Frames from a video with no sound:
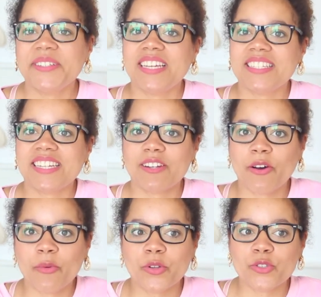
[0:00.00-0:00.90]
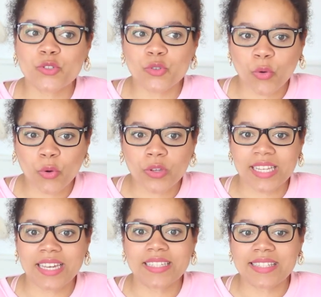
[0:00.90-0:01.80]
Und er ist halt auch monströs,
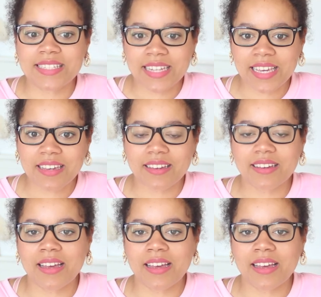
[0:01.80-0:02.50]
er ist dick.